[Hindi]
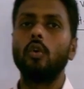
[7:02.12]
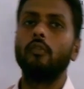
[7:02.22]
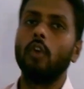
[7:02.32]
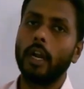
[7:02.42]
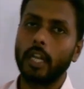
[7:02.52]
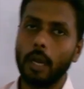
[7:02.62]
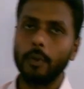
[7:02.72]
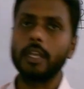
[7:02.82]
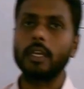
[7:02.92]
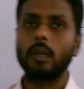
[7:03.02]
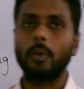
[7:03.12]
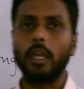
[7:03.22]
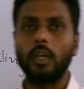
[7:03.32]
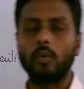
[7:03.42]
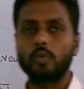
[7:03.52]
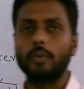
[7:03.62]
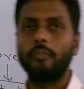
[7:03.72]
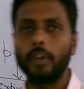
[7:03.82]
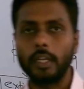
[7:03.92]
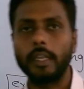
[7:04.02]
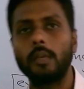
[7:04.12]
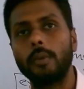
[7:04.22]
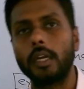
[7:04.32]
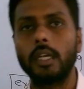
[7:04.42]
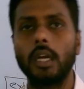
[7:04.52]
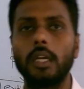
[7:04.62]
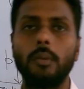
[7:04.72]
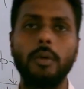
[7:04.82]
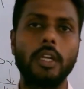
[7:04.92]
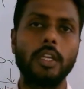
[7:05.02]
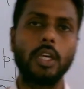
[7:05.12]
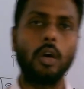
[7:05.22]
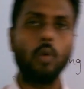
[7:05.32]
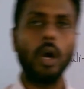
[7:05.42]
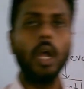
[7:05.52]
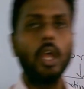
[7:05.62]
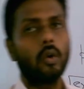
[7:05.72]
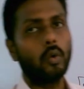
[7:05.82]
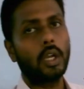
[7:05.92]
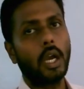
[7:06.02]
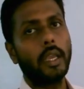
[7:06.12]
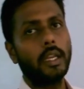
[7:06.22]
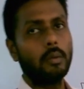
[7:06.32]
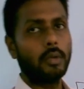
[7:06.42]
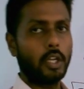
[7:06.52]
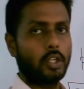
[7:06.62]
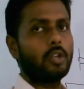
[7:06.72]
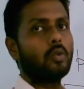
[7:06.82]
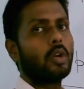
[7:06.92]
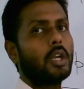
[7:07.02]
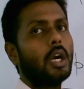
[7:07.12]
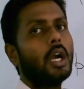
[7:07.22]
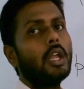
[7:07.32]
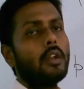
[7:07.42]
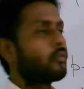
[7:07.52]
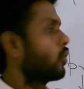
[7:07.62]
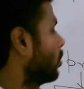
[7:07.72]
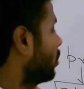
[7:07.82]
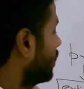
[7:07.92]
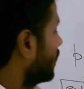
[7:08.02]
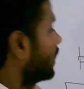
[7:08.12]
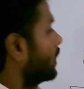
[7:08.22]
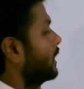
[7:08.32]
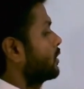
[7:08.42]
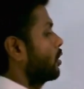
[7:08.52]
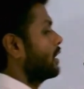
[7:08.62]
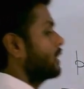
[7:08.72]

वो अडाप्ट नहीं कर पाए उसमें फिट नहीं बैठे अल्टीमेटली क्या हुआ उनका एलिमिनेशन हो गया तो नेचुरल